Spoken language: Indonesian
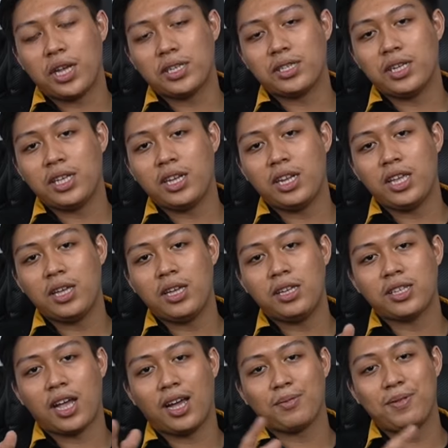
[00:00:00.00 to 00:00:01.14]
saya sendiri
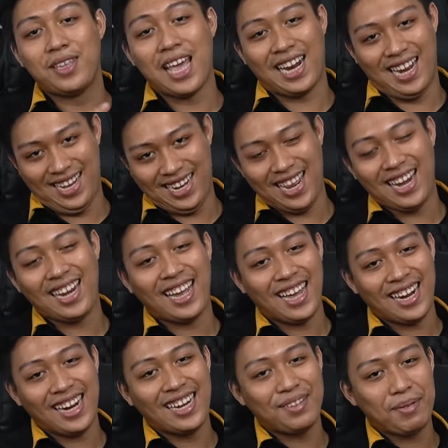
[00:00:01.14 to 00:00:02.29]
sangat menyarankan ya
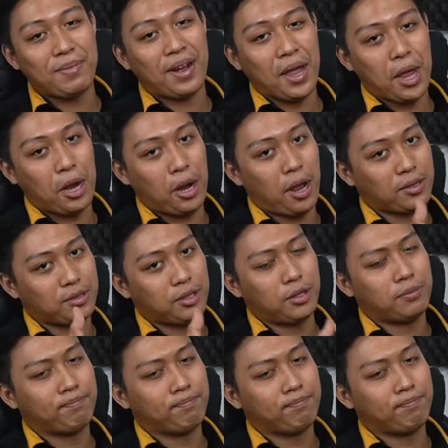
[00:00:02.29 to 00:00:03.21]
karena ini memang enak sih.